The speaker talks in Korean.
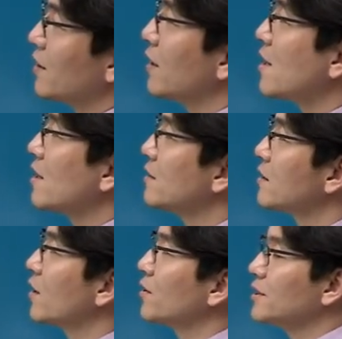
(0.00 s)
한다.
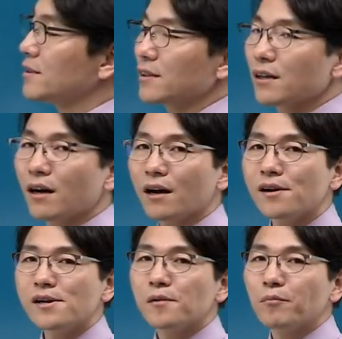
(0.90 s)
이렇게 되어 있으니까
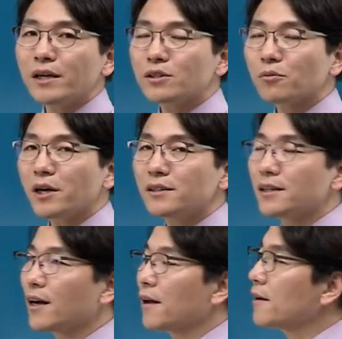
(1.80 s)
맨 처음에
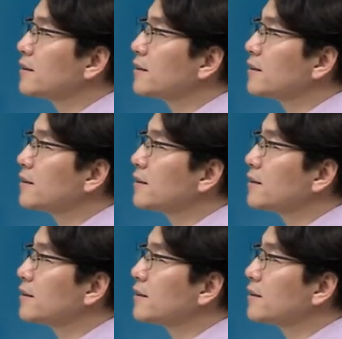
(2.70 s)
이제